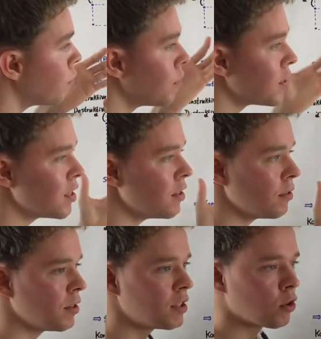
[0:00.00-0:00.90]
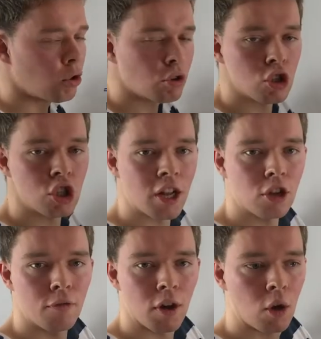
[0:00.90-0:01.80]
wir wissen, diese Röntgenstrahlen
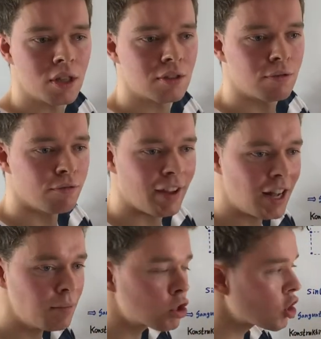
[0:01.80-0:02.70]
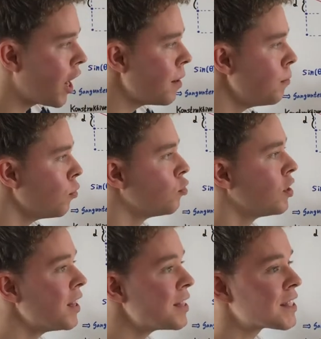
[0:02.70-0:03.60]
können wir auch als Wellen beschreiben. Und
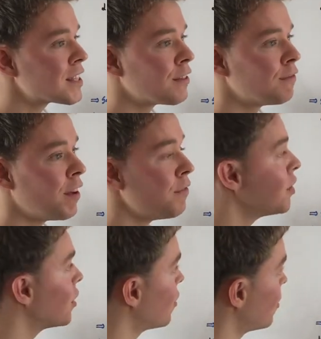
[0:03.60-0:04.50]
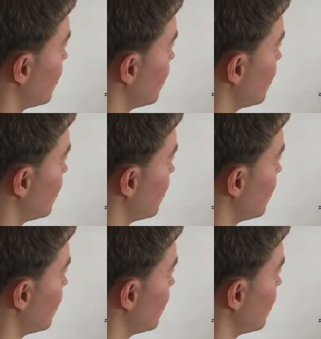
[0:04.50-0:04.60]
jetzt, wenn wir